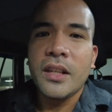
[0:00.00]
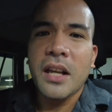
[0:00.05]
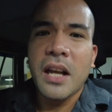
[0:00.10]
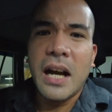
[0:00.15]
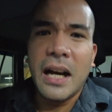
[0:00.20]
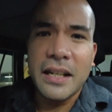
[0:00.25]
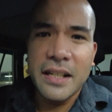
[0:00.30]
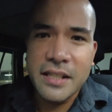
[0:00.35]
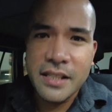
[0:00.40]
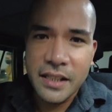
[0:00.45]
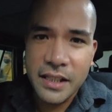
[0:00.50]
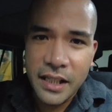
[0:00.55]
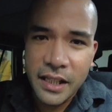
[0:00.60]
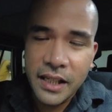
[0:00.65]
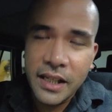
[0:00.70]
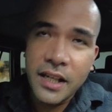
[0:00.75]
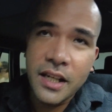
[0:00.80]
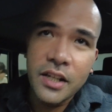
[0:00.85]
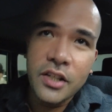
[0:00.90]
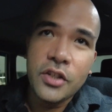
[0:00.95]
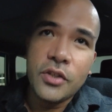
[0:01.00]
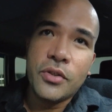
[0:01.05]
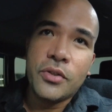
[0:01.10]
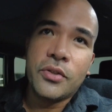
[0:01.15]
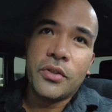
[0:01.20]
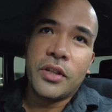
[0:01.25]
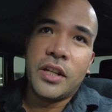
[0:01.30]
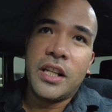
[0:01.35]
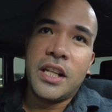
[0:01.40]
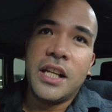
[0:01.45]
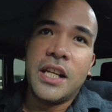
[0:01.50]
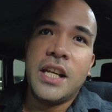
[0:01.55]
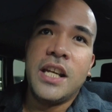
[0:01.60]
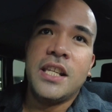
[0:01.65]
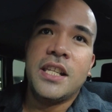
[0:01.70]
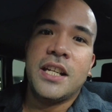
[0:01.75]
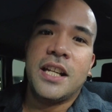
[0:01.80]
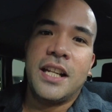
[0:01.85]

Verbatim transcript: honestly yung hiningi niya